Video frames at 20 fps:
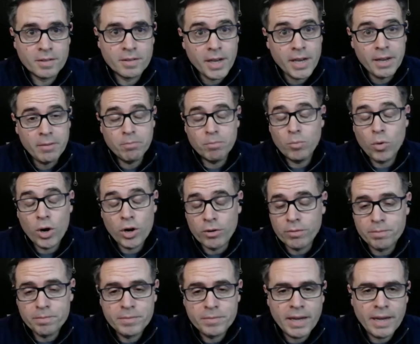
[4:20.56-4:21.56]
Sí,
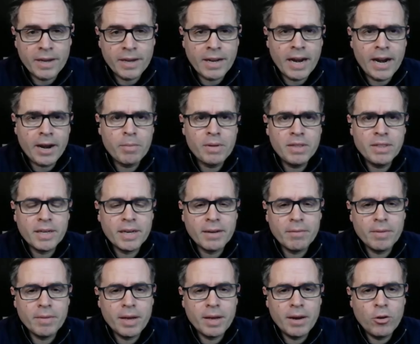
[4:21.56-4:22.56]
bueno, eh,
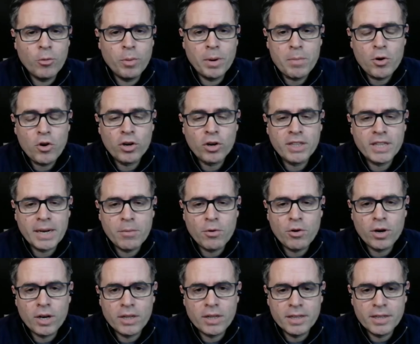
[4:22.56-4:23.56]
claramente lo primero que
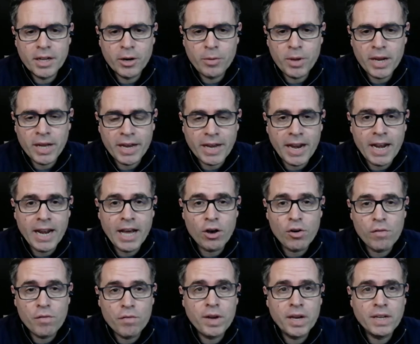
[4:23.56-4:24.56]
tenemos que entender bien es qué es
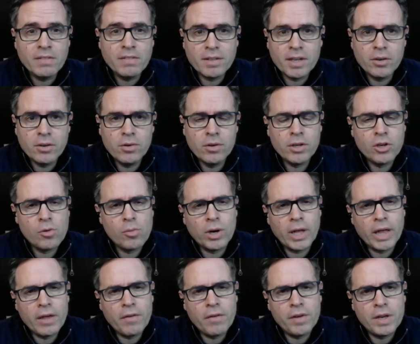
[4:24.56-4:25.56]
la confianza, ¿no? Y
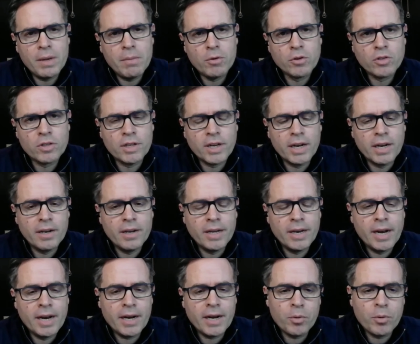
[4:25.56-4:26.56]
como la definimos en
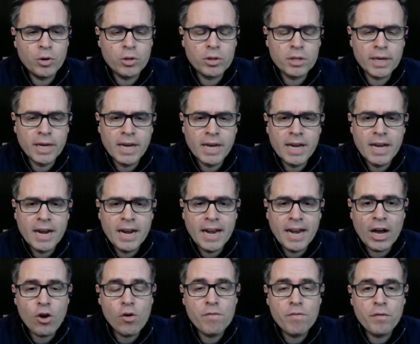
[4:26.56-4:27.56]
el, reporte,
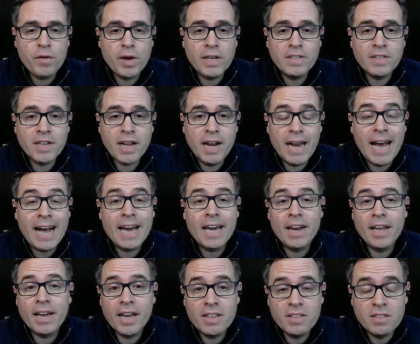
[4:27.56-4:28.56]
la confianza es
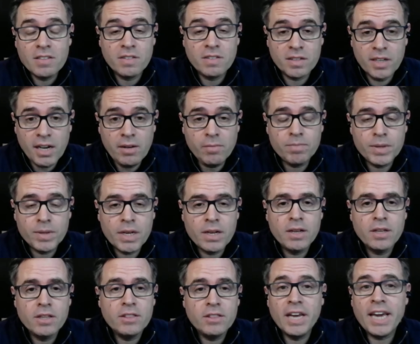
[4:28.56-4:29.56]
la creencia
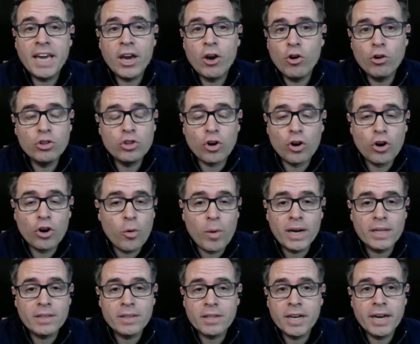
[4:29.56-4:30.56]
de que otros no
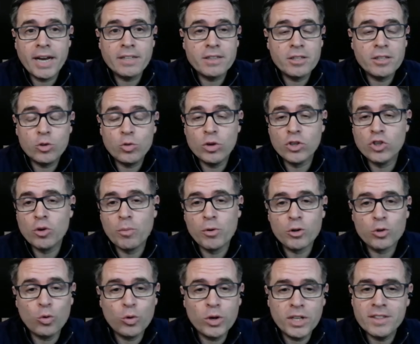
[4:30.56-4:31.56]
van a tener actitudes
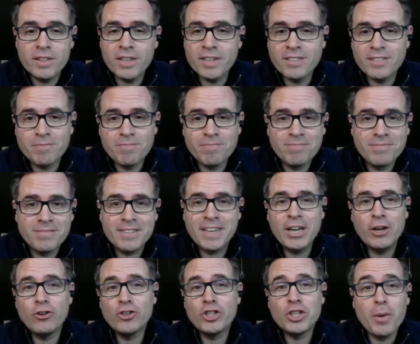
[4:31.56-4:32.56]
oportunistas,
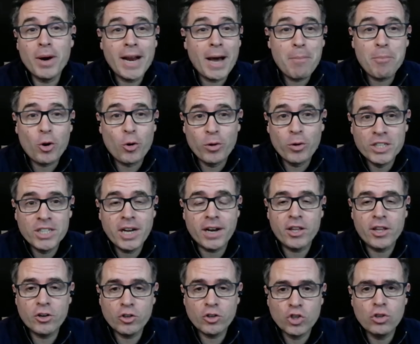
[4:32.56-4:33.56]
que no se van a
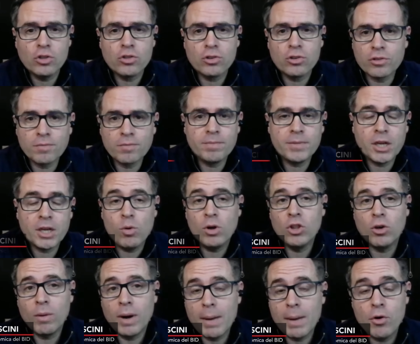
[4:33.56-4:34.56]
aprovechar de nosotros. Y
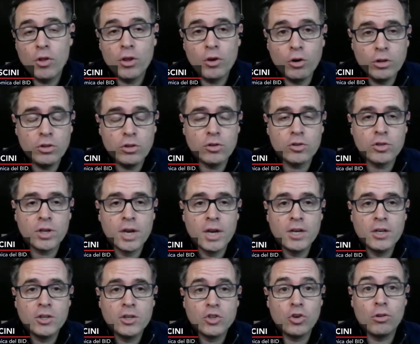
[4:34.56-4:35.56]
cuando hablamos de otros,
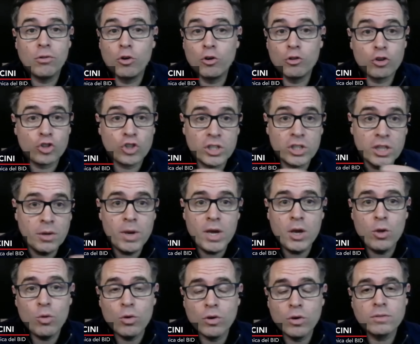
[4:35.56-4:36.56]
son otros
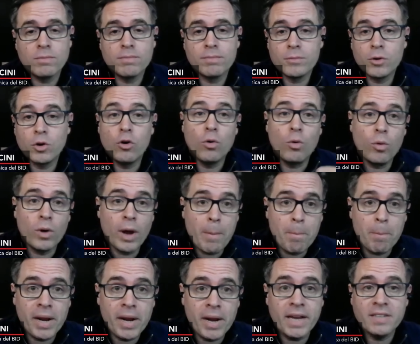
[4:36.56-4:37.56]
individuos, o
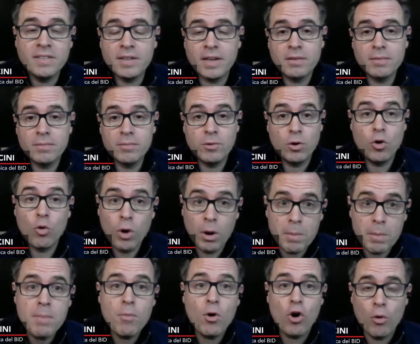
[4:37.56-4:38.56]
empresas
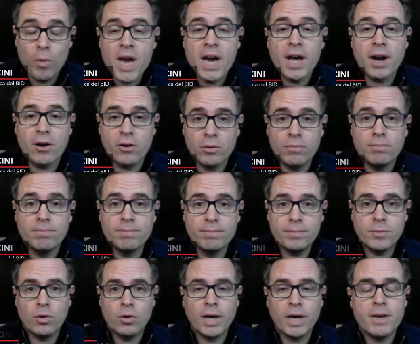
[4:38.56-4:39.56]
o el mismo gobierno.
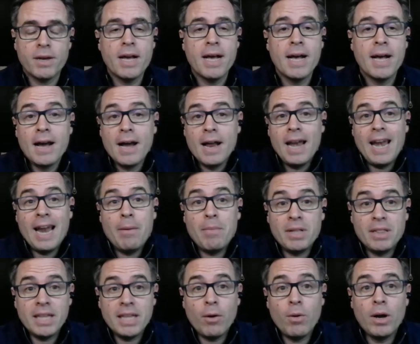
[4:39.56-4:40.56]
¿ok?
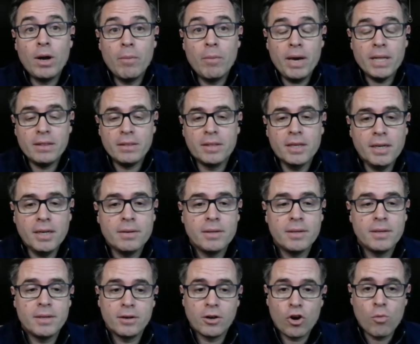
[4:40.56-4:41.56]
Lamentablemente,
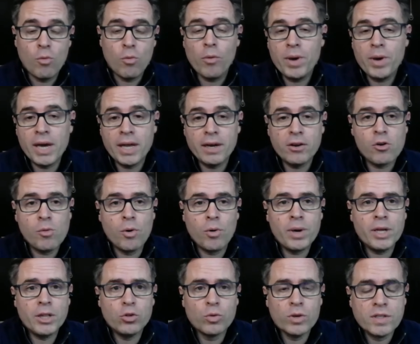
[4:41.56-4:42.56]
como bien,
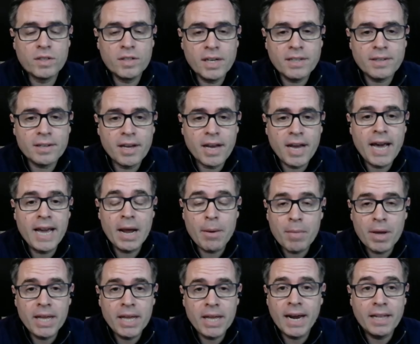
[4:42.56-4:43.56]
como bien tú decías, en
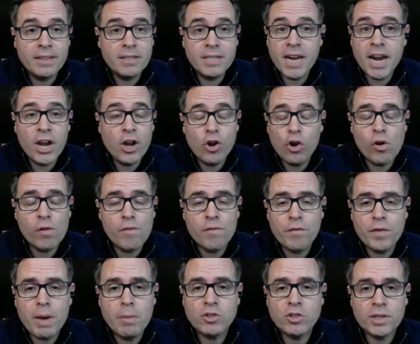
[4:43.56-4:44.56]
América Latina no
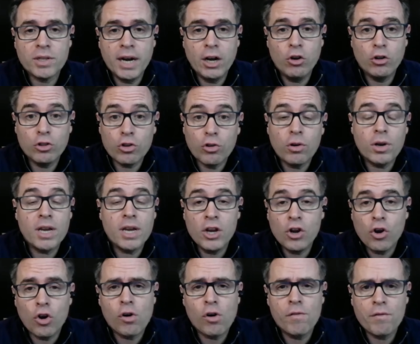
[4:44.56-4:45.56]
confiamos en el otro
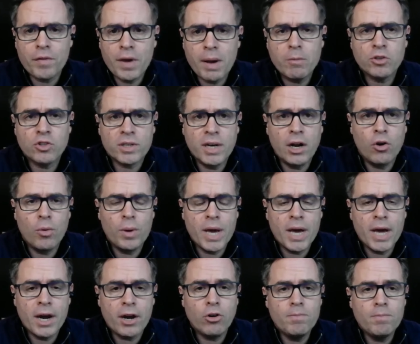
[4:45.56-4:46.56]
y no confiamos en el
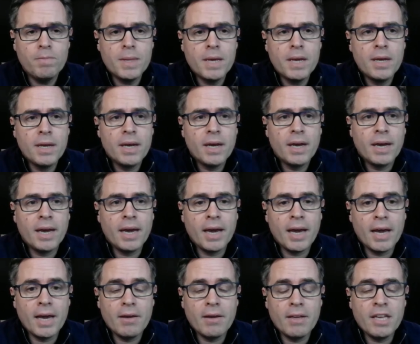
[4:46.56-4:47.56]
gobierno.
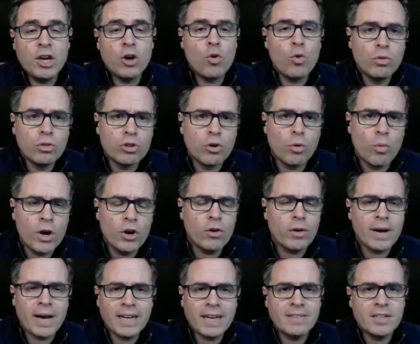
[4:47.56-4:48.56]
Eh, y junto,
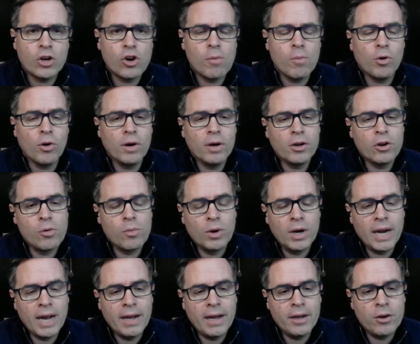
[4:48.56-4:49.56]
bueno, casi eh, como
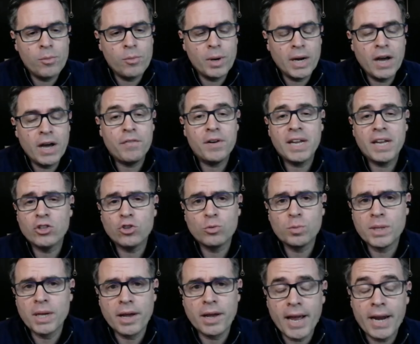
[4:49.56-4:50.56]
el, África
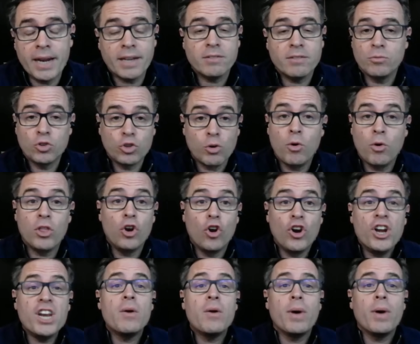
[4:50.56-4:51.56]
subsahariana, somos de
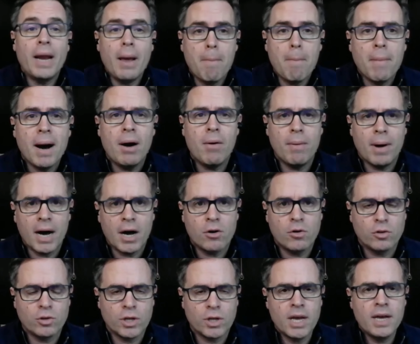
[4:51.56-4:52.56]
los niveles más
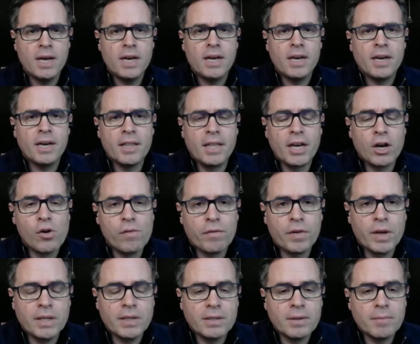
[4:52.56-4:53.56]
bajos eh, de
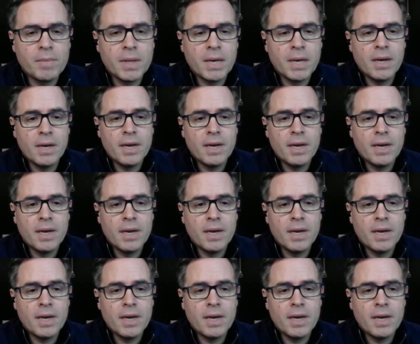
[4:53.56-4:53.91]
confianza.